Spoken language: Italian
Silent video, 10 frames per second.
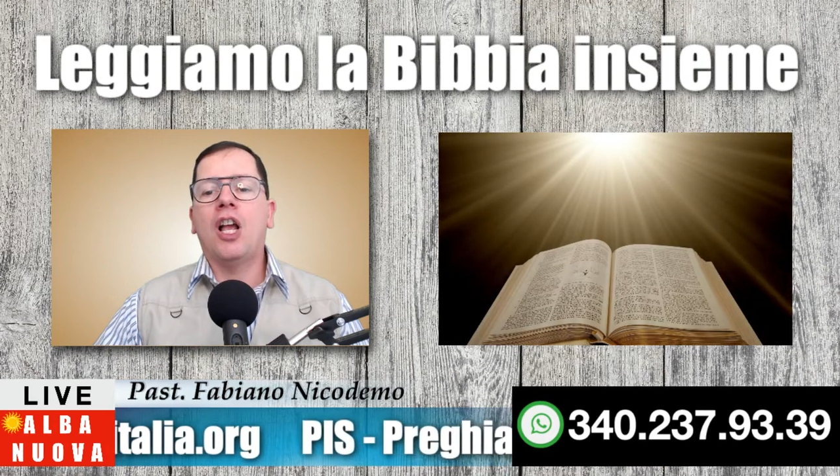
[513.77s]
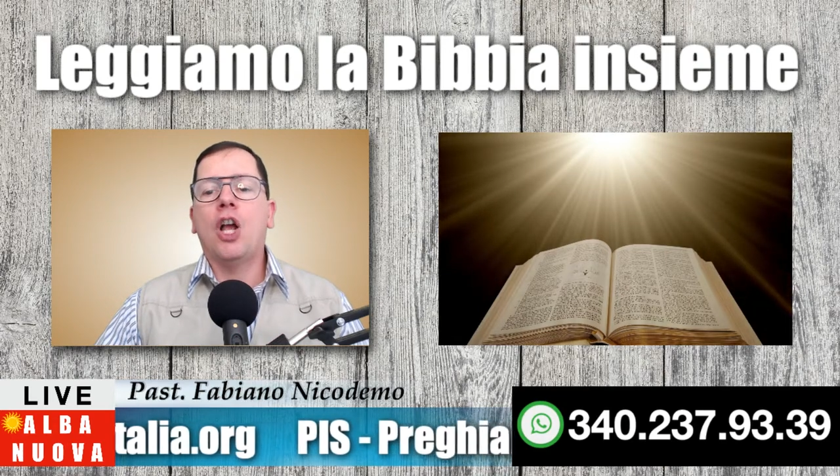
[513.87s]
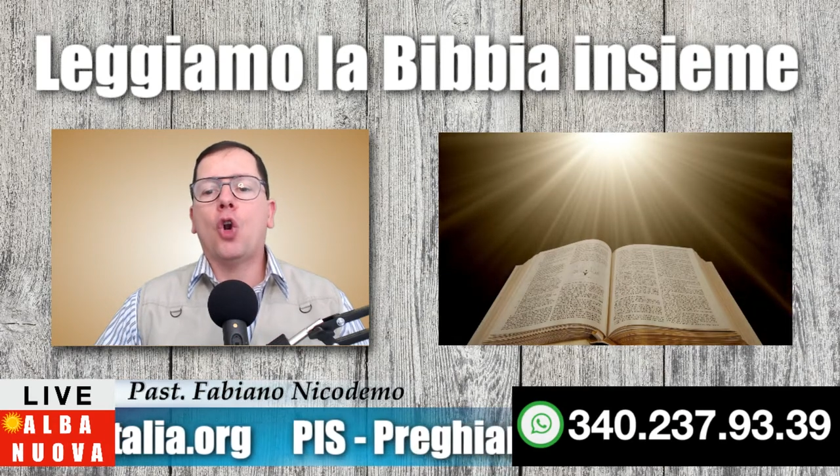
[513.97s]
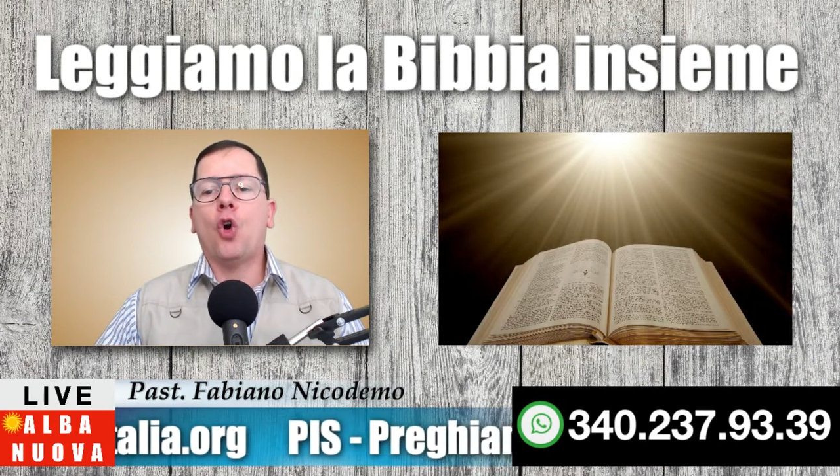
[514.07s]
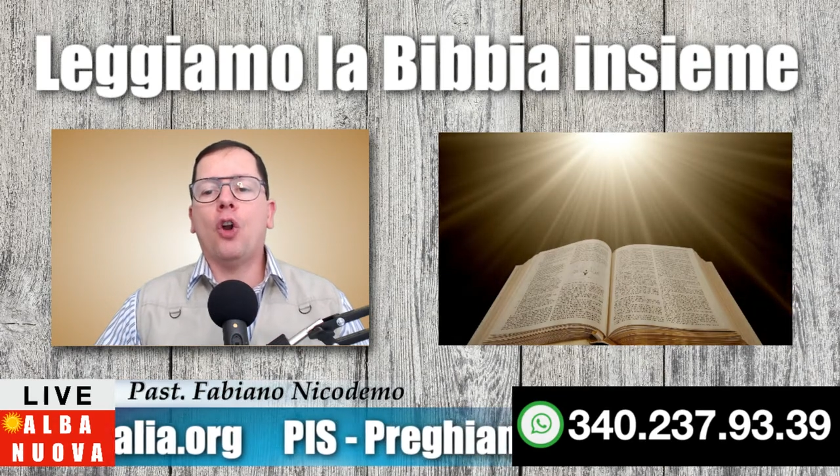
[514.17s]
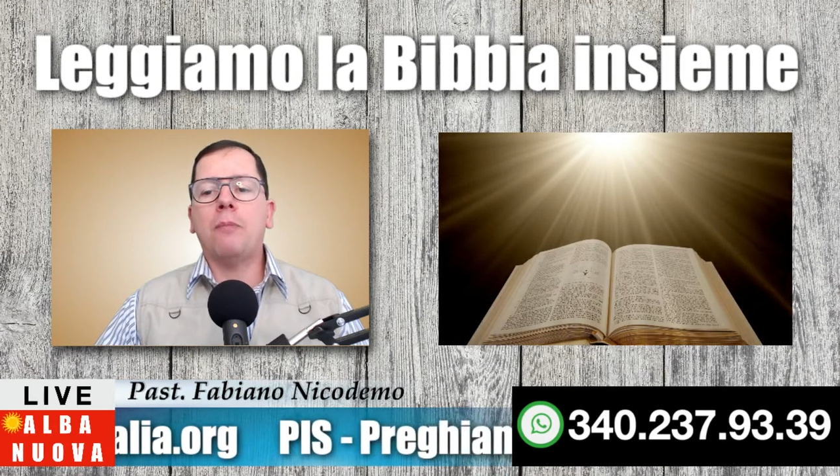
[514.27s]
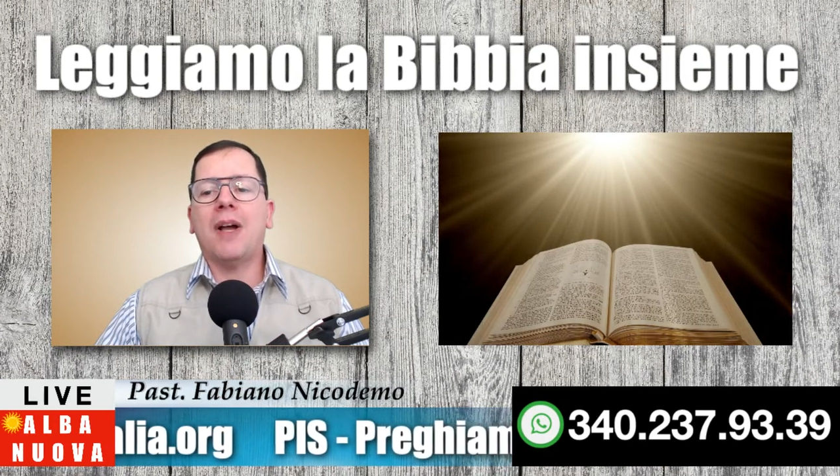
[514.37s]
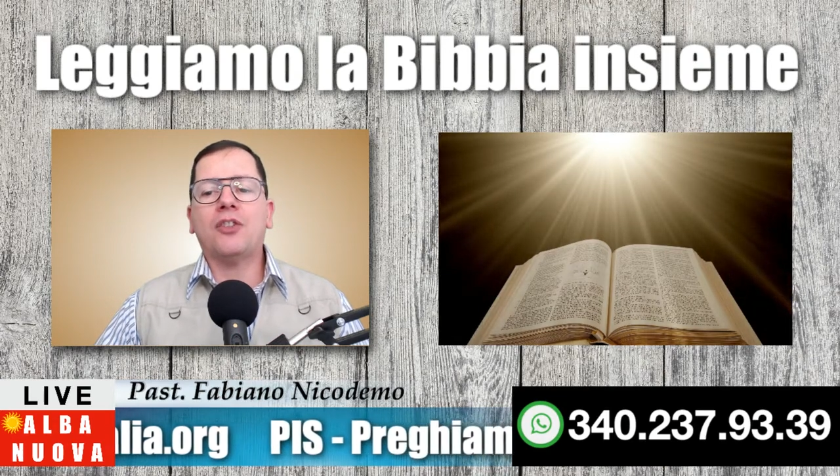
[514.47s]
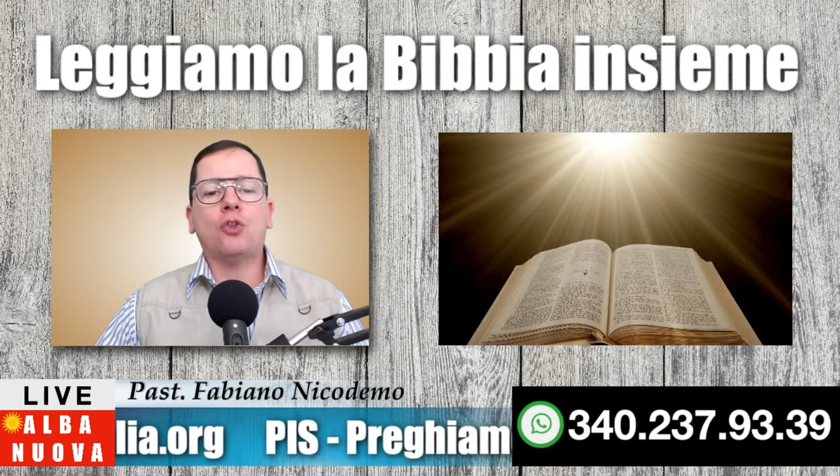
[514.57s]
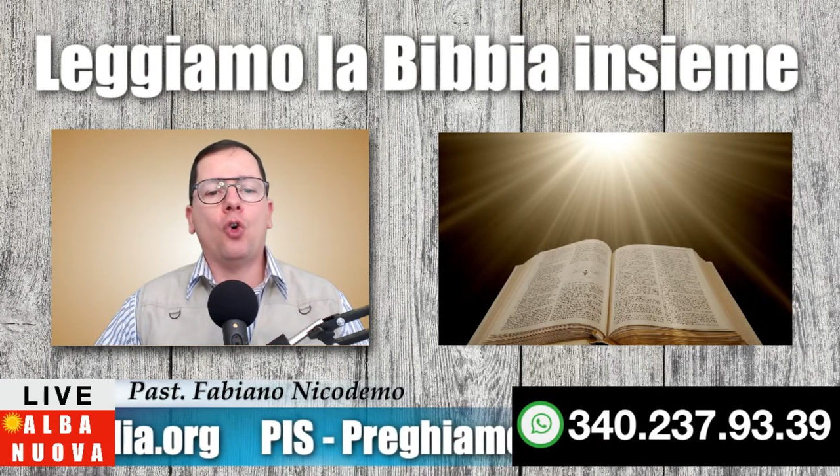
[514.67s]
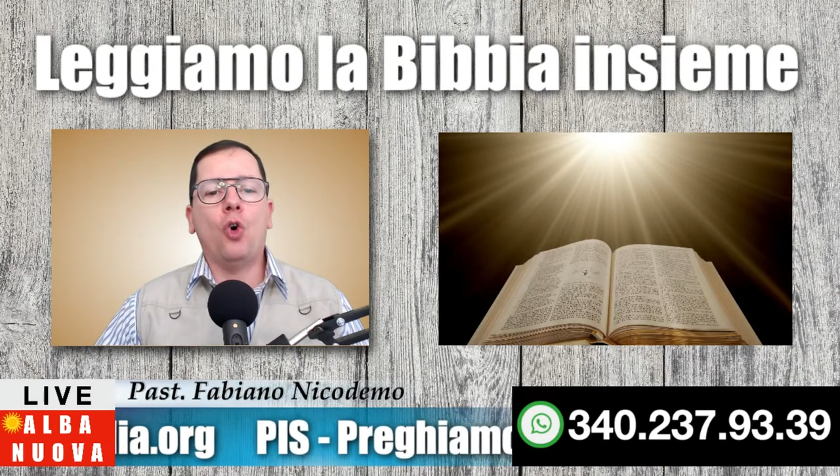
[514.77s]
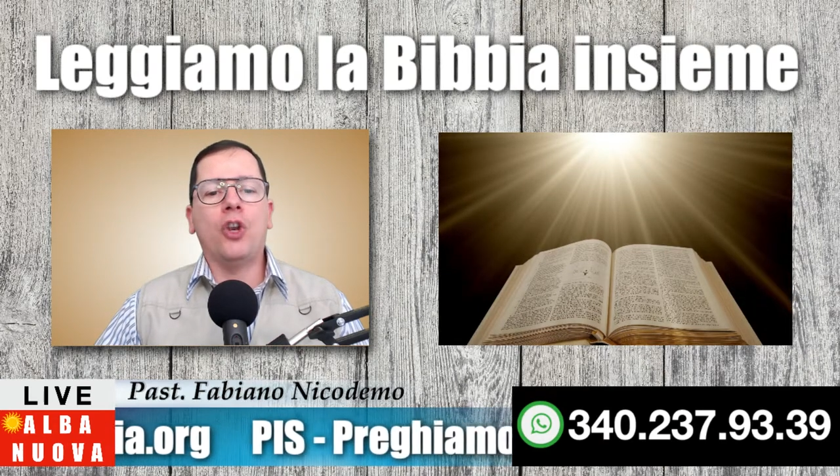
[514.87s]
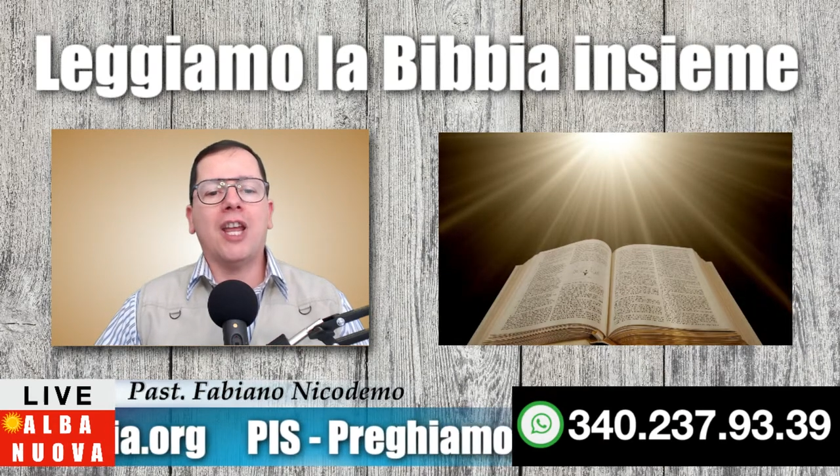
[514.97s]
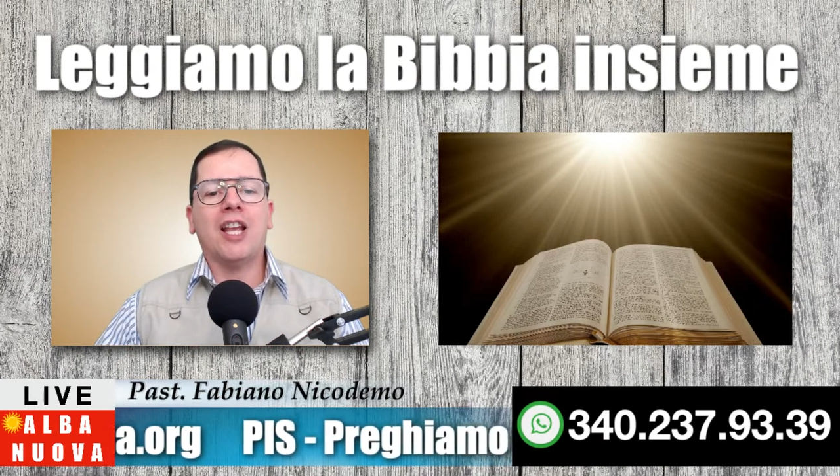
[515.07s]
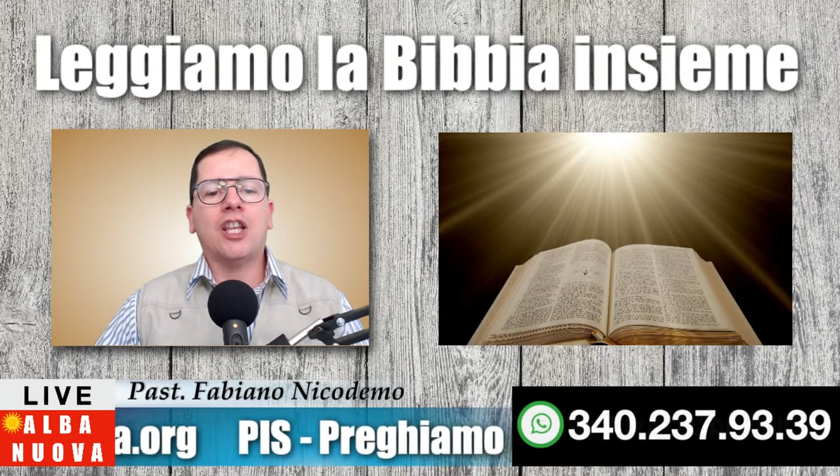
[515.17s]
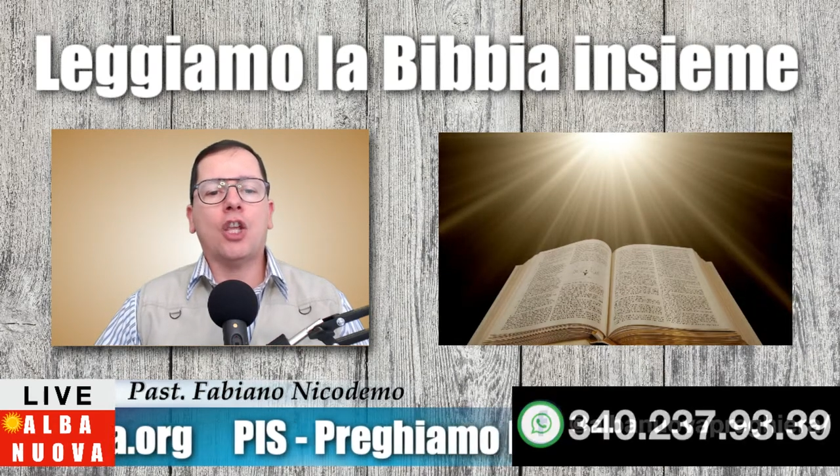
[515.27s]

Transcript: col bastone